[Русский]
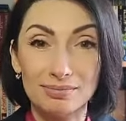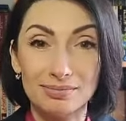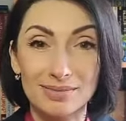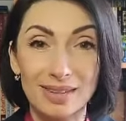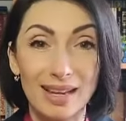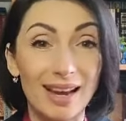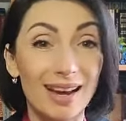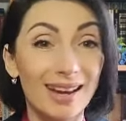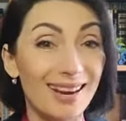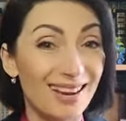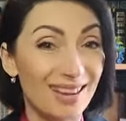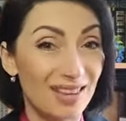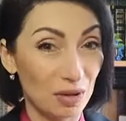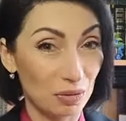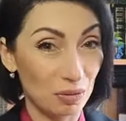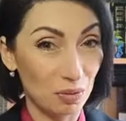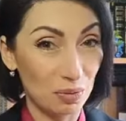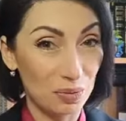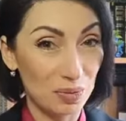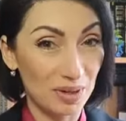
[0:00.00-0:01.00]

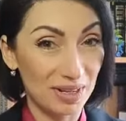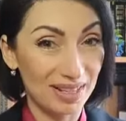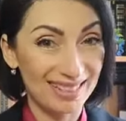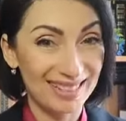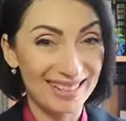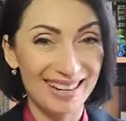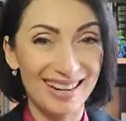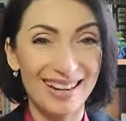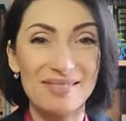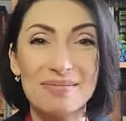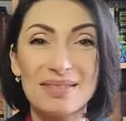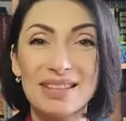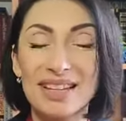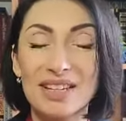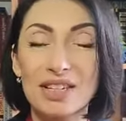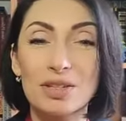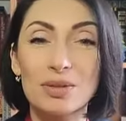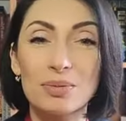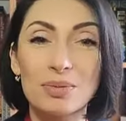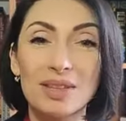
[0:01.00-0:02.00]
горячими пирожками,
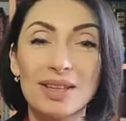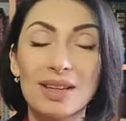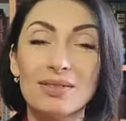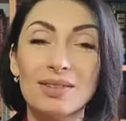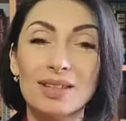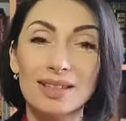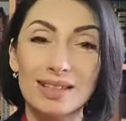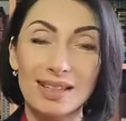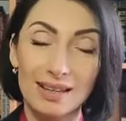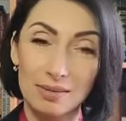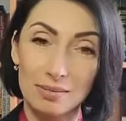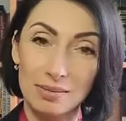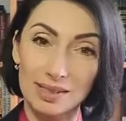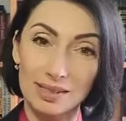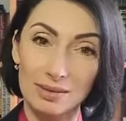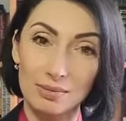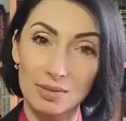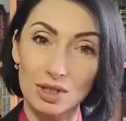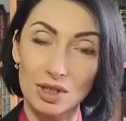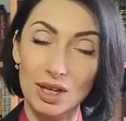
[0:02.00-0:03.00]
нашими новинками
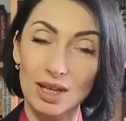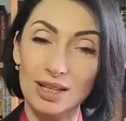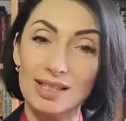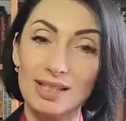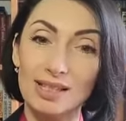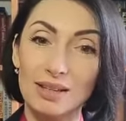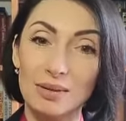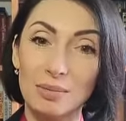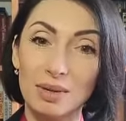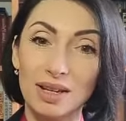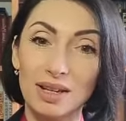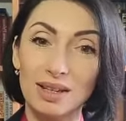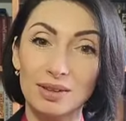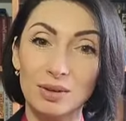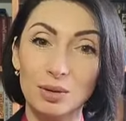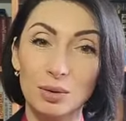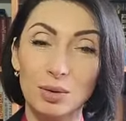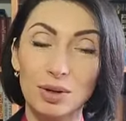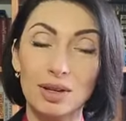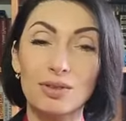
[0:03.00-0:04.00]
замечательными,
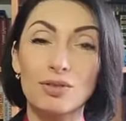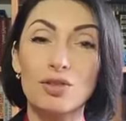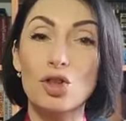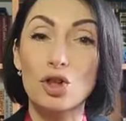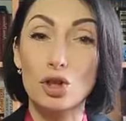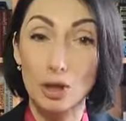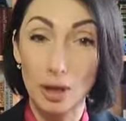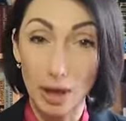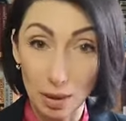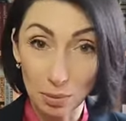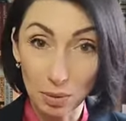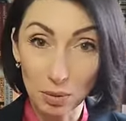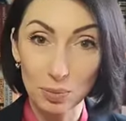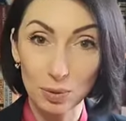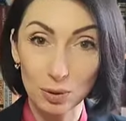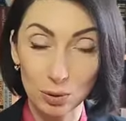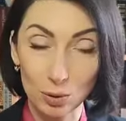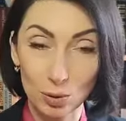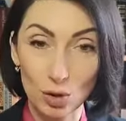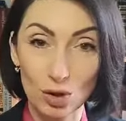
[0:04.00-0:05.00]
которые вчера мы
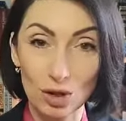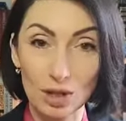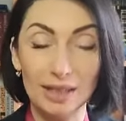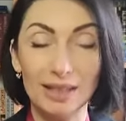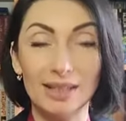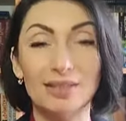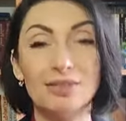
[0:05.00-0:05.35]
получили.